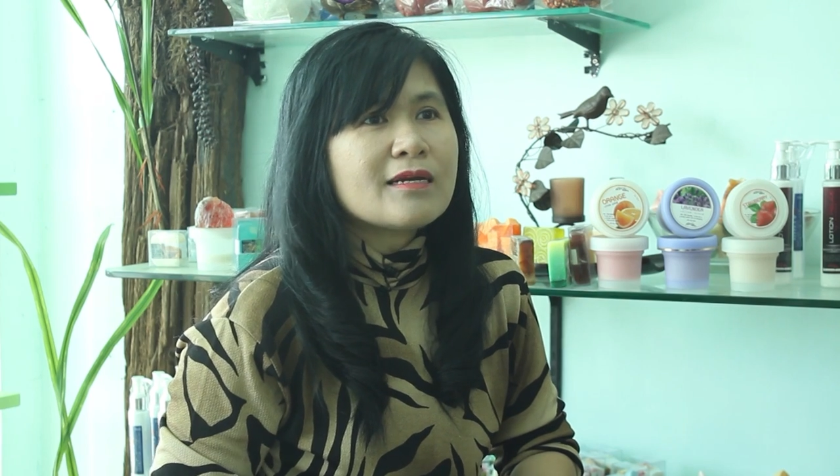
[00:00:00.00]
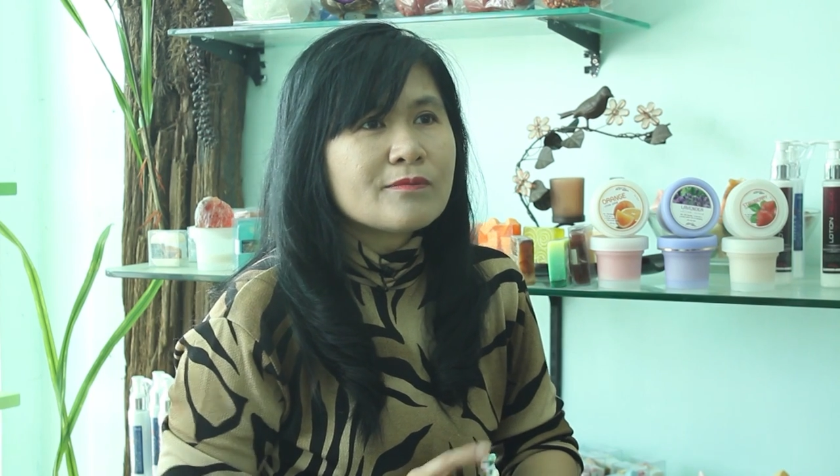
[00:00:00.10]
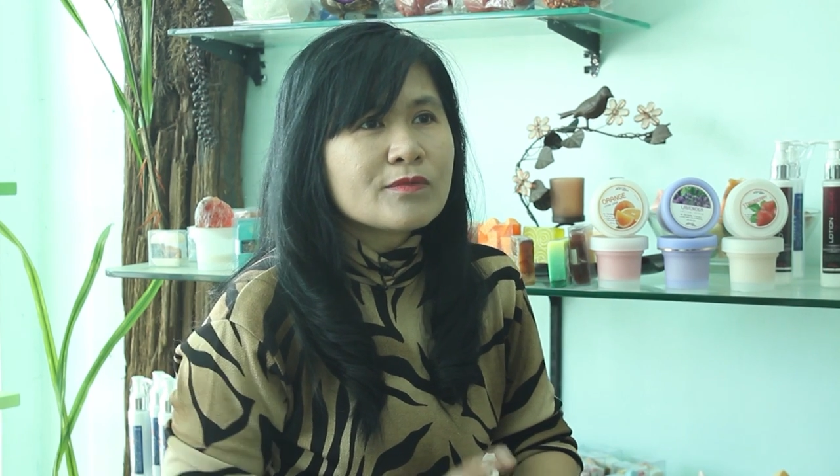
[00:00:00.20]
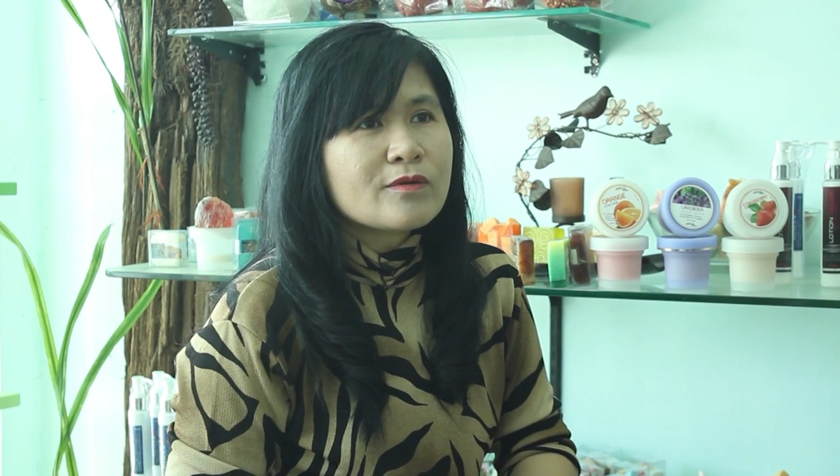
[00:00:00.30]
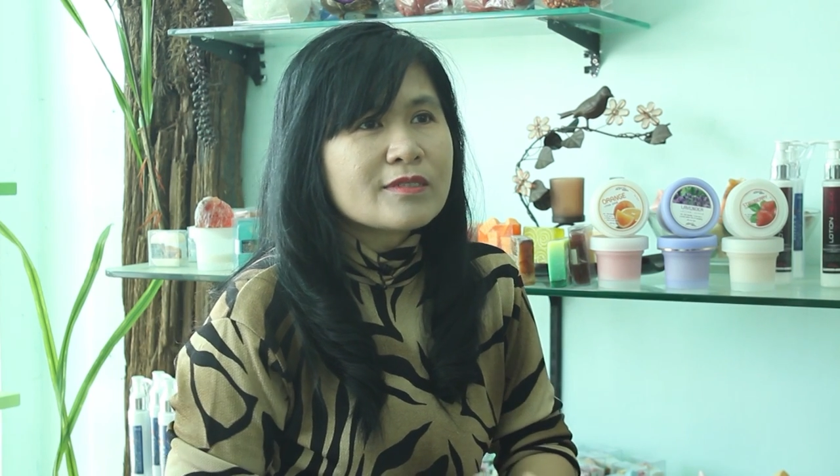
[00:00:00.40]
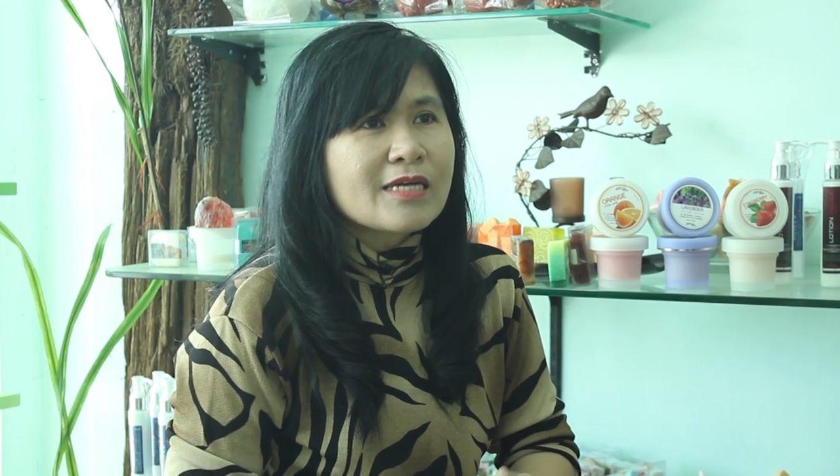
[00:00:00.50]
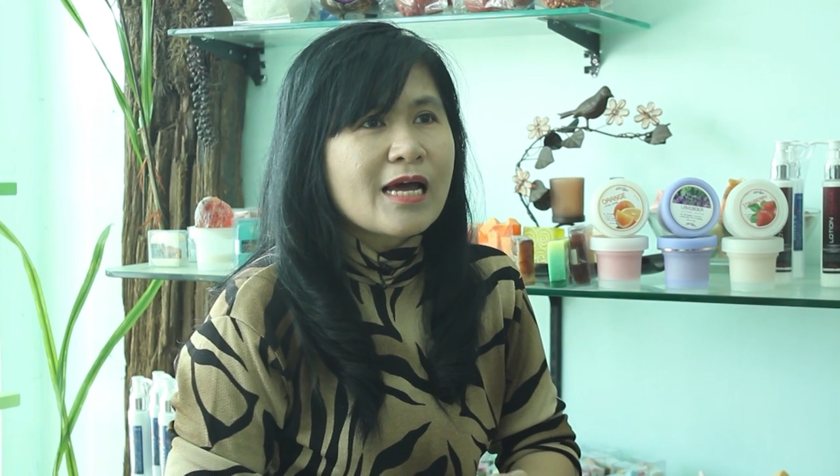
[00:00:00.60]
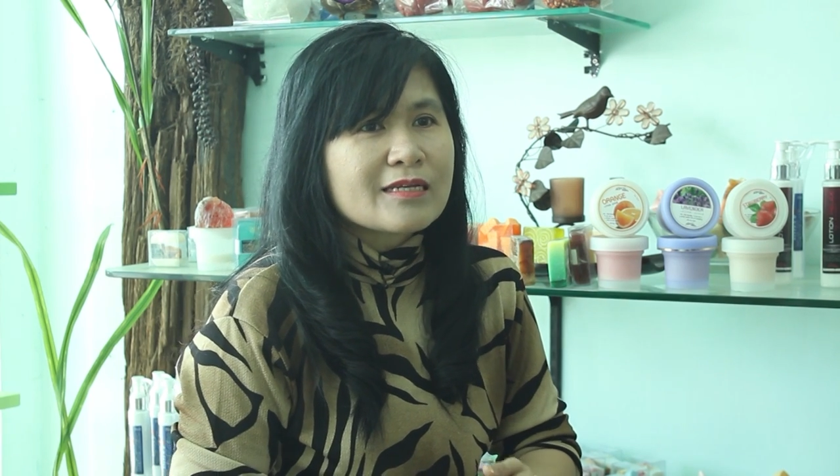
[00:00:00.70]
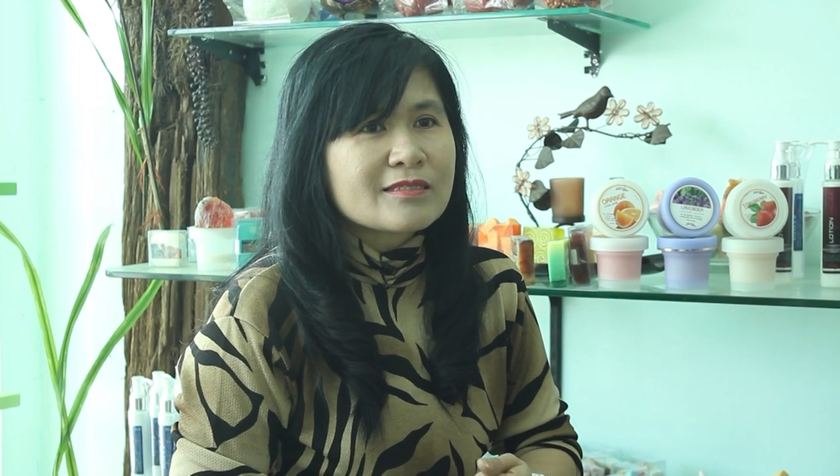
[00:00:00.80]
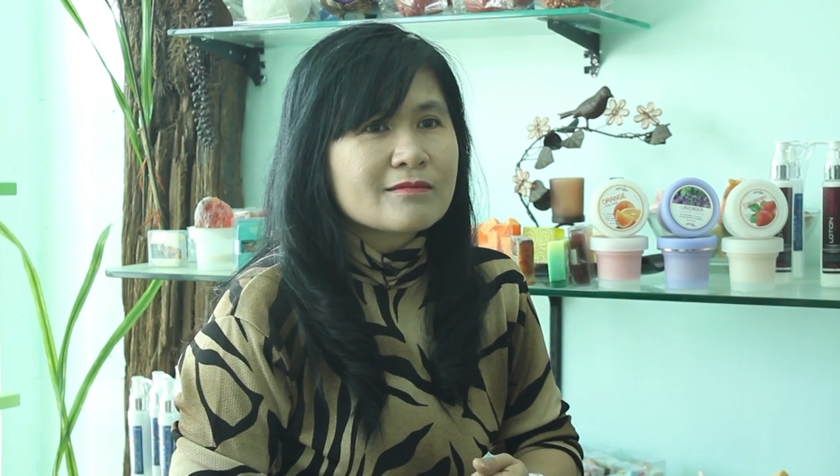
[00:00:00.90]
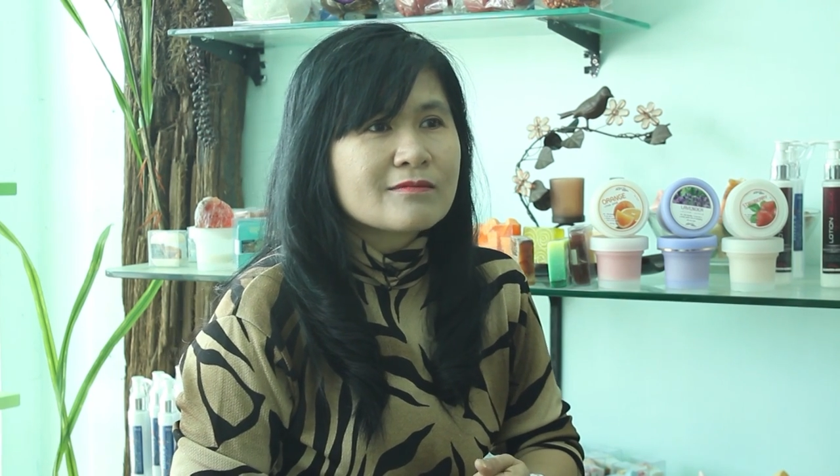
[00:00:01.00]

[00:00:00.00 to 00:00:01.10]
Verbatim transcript: เริ่มต้นจาก